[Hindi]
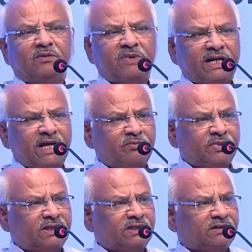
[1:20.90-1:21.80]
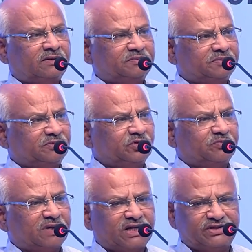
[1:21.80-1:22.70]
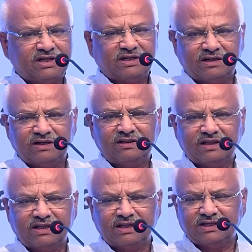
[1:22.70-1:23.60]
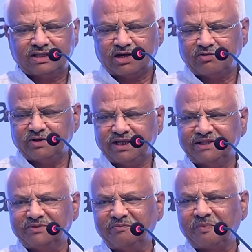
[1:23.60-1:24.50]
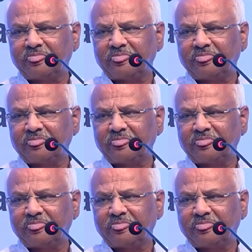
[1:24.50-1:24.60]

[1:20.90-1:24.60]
हमारे यहाँ पर जो प्राचीन ग्रंथ है अथर्ववेद